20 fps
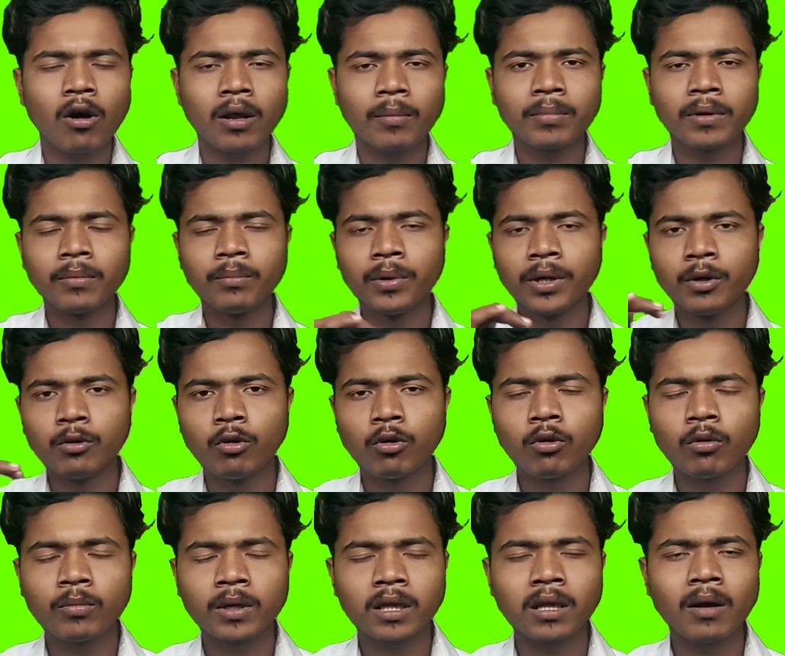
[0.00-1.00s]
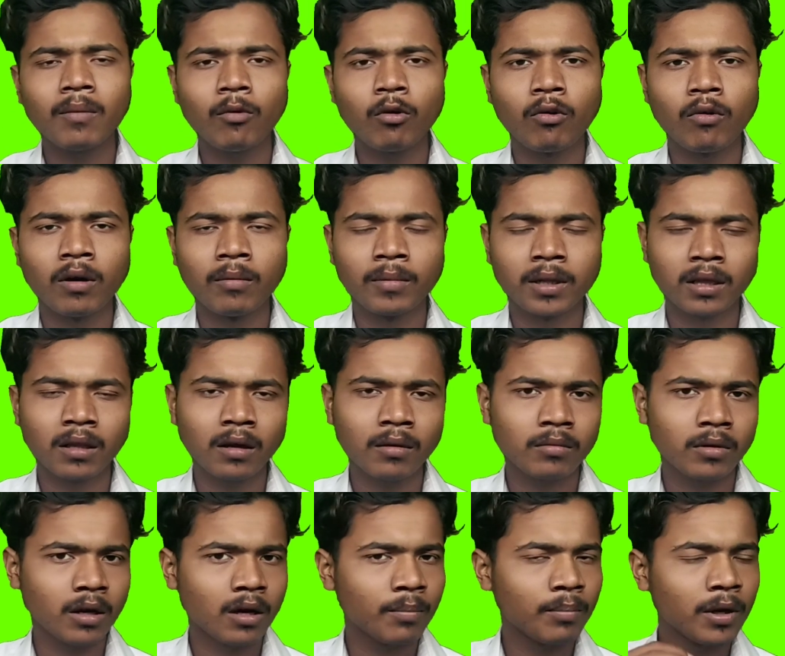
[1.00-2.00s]
और अपने वीडियो को मतलब
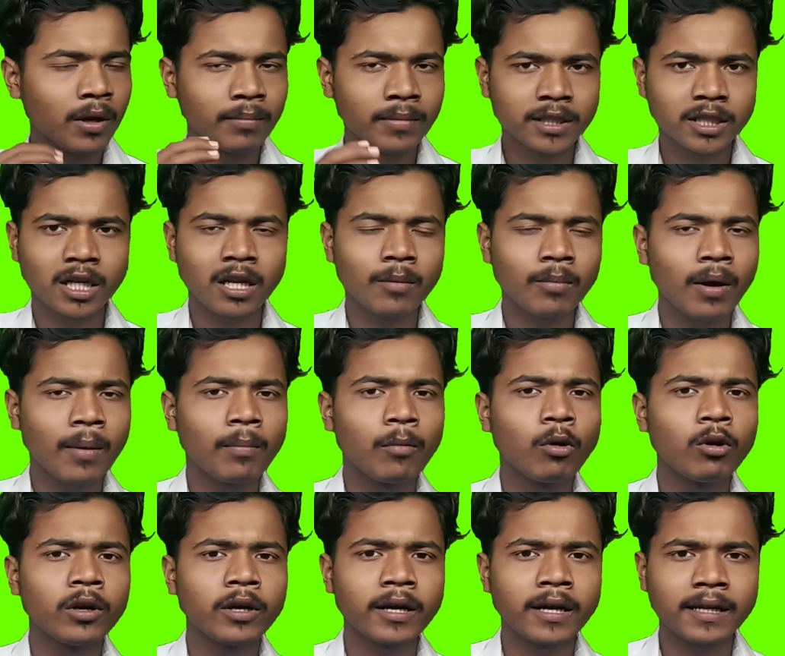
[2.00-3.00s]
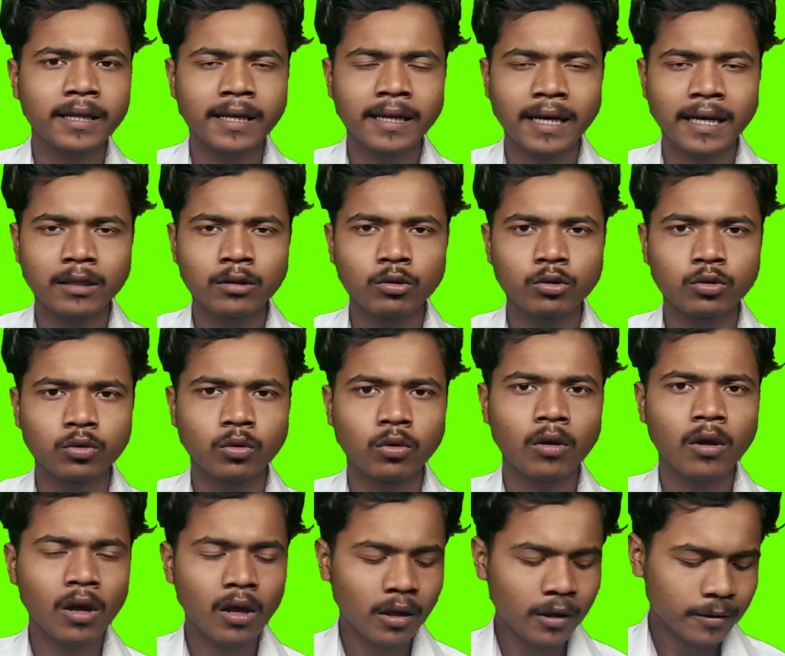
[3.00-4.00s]
मतलब अपने अपने चैनल पर अपलोड कर देना है
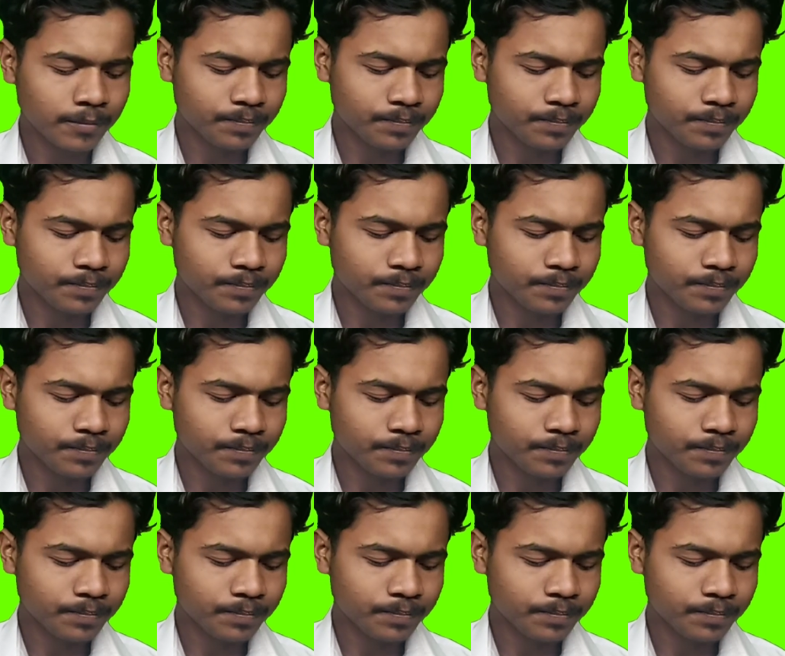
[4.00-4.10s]
दोस्तों